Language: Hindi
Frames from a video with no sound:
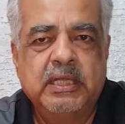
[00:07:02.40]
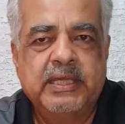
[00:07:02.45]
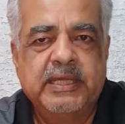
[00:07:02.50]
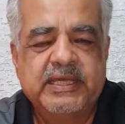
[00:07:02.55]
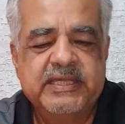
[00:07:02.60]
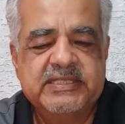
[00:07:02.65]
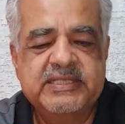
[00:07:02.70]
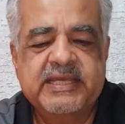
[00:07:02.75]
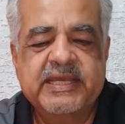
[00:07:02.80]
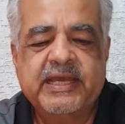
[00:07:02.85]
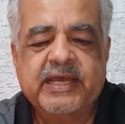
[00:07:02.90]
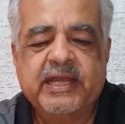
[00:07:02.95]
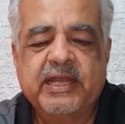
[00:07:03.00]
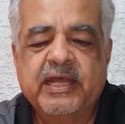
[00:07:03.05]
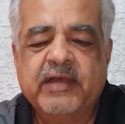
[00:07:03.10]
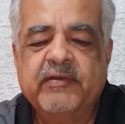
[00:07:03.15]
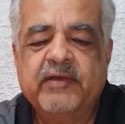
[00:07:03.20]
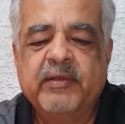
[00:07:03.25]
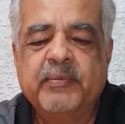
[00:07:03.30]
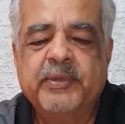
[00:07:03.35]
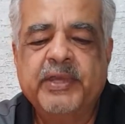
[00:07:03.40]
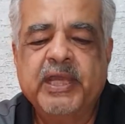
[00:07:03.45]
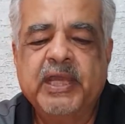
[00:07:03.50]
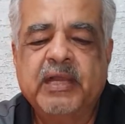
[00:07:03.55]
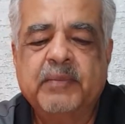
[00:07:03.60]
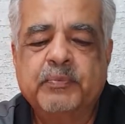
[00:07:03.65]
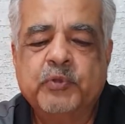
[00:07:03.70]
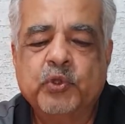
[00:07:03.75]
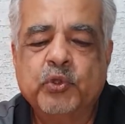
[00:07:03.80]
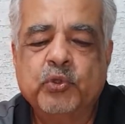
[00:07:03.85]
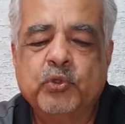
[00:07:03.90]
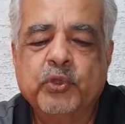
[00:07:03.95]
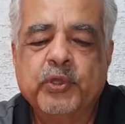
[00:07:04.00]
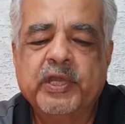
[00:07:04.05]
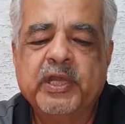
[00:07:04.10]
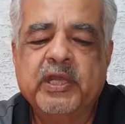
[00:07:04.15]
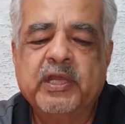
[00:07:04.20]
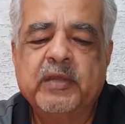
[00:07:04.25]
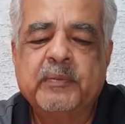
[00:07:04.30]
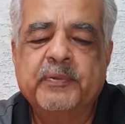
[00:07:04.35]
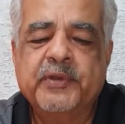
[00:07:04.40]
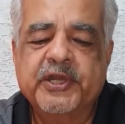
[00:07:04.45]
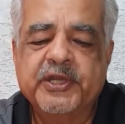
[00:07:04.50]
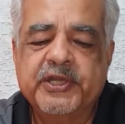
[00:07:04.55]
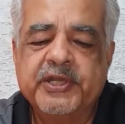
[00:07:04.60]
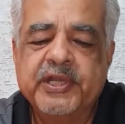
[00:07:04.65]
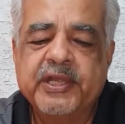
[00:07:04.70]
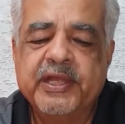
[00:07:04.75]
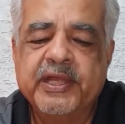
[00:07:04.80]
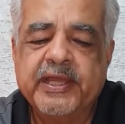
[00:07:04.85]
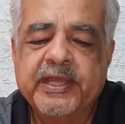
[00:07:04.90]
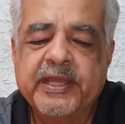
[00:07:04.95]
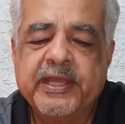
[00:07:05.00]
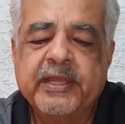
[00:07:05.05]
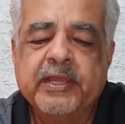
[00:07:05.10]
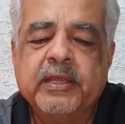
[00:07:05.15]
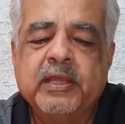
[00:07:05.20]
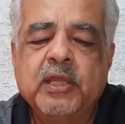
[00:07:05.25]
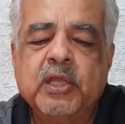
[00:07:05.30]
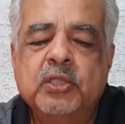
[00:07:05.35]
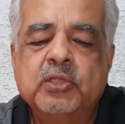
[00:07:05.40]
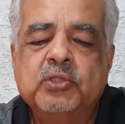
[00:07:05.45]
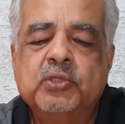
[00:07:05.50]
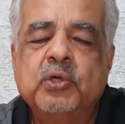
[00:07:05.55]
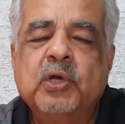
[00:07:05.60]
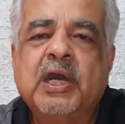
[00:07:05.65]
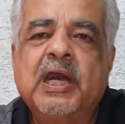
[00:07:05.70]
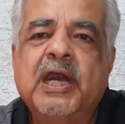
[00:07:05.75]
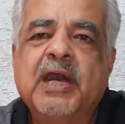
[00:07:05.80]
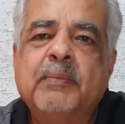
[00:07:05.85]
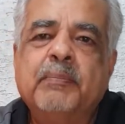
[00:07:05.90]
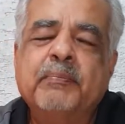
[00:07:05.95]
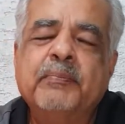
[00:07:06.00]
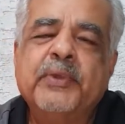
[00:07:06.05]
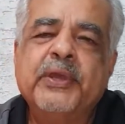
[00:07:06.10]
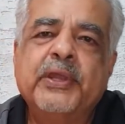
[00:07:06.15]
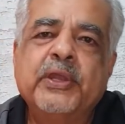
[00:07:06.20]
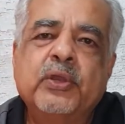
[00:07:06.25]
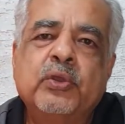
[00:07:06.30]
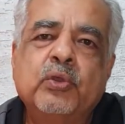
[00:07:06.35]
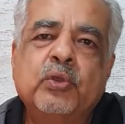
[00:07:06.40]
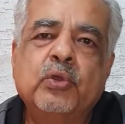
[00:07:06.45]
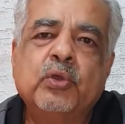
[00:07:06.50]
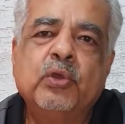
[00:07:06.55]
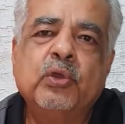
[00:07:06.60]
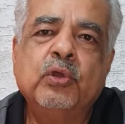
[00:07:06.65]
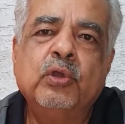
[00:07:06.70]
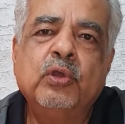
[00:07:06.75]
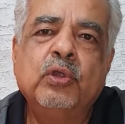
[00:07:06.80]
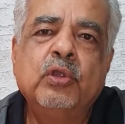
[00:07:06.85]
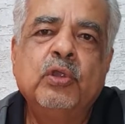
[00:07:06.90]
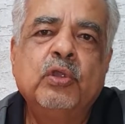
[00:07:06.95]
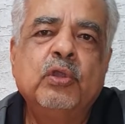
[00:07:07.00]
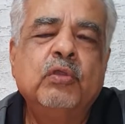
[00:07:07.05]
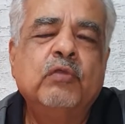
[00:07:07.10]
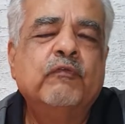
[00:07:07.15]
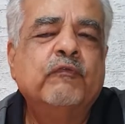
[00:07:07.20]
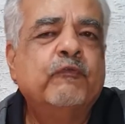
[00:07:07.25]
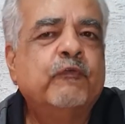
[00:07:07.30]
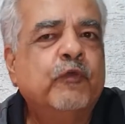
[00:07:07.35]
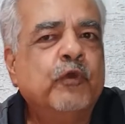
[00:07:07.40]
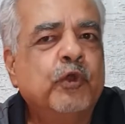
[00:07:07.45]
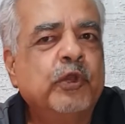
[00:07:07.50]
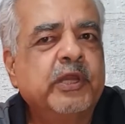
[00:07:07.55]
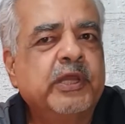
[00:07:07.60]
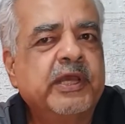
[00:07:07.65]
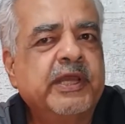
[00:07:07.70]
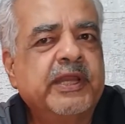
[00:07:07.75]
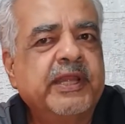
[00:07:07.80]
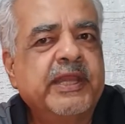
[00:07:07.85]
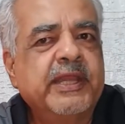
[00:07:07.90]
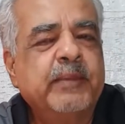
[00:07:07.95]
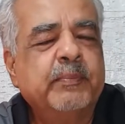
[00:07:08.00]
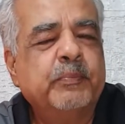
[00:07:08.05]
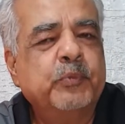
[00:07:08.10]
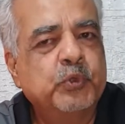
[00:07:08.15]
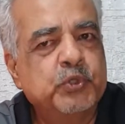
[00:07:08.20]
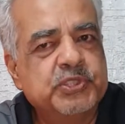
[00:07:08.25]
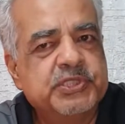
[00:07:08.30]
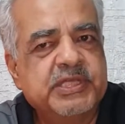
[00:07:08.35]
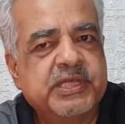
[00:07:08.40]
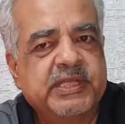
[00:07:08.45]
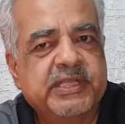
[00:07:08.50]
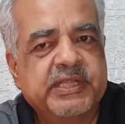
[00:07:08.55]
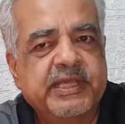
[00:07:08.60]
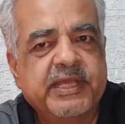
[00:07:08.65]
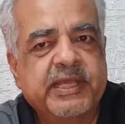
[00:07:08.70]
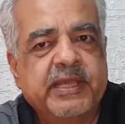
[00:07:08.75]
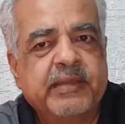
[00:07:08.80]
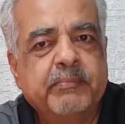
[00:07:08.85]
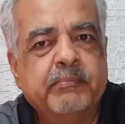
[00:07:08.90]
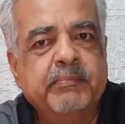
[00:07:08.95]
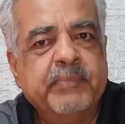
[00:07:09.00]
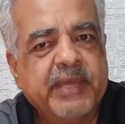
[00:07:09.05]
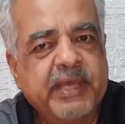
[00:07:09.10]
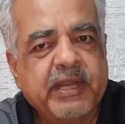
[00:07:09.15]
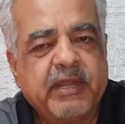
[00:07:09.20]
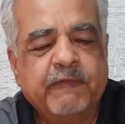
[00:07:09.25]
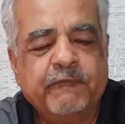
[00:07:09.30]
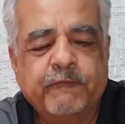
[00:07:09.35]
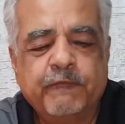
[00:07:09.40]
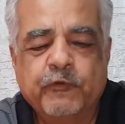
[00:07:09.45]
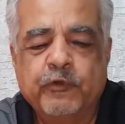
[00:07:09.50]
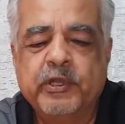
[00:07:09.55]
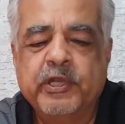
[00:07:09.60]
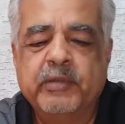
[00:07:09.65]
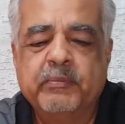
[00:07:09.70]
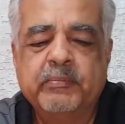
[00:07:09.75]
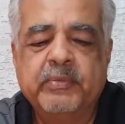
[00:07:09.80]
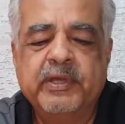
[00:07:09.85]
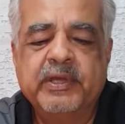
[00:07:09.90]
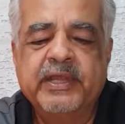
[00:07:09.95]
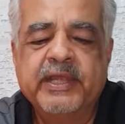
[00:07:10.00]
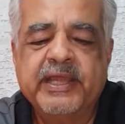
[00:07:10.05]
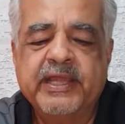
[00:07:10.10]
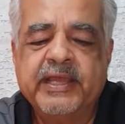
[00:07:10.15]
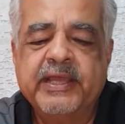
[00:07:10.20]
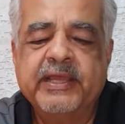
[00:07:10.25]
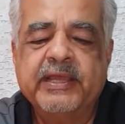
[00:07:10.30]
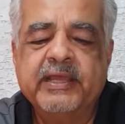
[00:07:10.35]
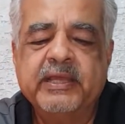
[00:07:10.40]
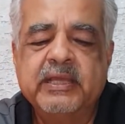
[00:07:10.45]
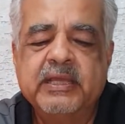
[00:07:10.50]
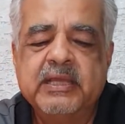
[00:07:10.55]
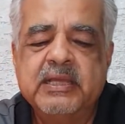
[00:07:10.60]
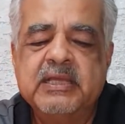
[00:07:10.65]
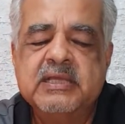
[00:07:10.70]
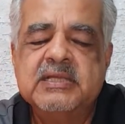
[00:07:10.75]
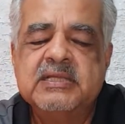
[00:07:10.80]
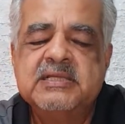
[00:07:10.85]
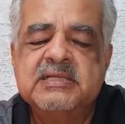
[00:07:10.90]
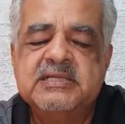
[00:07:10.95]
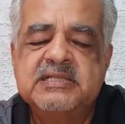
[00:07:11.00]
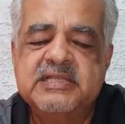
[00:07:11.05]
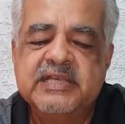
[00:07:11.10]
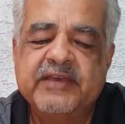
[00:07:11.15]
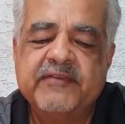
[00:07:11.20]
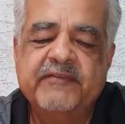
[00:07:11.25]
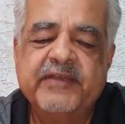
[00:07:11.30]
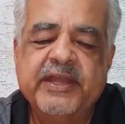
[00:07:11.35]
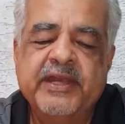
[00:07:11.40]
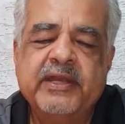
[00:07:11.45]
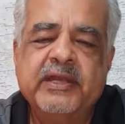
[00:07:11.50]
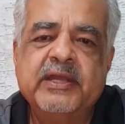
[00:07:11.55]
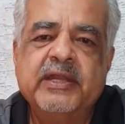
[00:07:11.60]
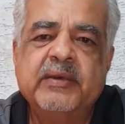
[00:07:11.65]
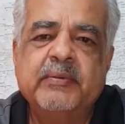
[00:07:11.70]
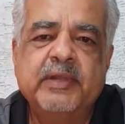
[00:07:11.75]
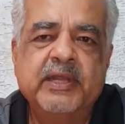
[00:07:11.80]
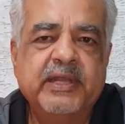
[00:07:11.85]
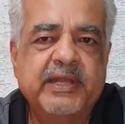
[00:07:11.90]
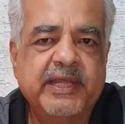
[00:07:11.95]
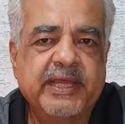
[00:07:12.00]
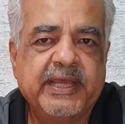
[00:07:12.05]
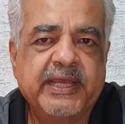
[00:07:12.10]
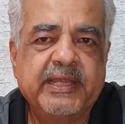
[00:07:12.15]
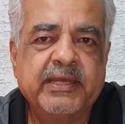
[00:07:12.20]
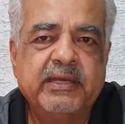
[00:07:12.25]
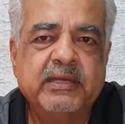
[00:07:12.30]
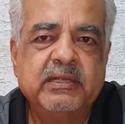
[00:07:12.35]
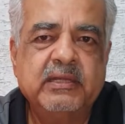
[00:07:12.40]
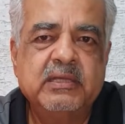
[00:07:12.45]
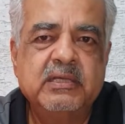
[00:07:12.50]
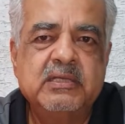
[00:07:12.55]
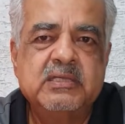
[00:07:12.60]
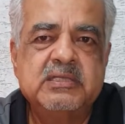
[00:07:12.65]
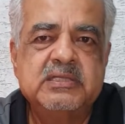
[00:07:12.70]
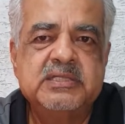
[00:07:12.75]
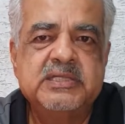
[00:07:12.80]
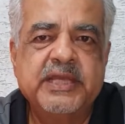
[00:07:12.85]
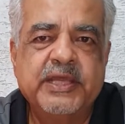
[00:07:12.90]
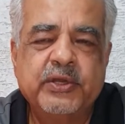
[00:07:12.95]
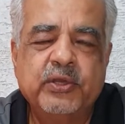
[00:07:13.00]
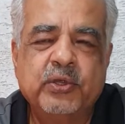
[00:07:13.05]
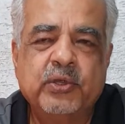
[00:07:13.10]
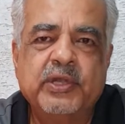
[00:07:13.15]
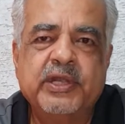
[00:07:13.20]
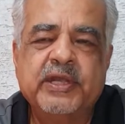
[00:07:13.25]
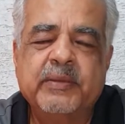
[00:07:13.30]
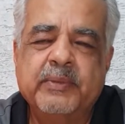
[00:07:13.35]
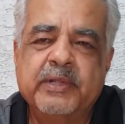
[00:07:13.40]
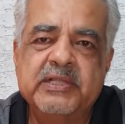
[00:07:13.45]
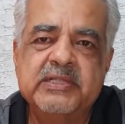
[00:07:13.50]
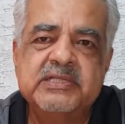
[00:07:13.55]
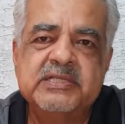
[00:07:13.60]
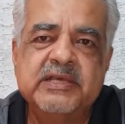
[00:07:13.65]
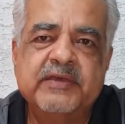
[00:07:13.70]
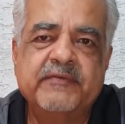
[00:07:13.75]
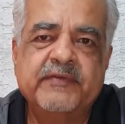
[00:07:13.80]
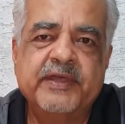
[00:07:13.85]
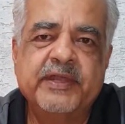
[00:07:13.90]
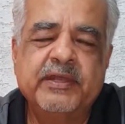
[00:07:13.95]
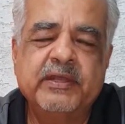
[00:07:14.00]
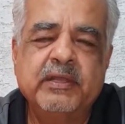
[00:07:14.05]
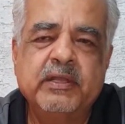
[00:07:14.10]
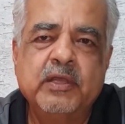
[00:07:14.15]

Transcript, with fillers: इसके अलावा भी आपको कोई अगर प्रश्न है तो आप मेरे को फ़ोन करके पूछ सकते हैं मेरा फ़ोन नंबर है सेवन डबल नाइन ज़ीरो डबल सेवन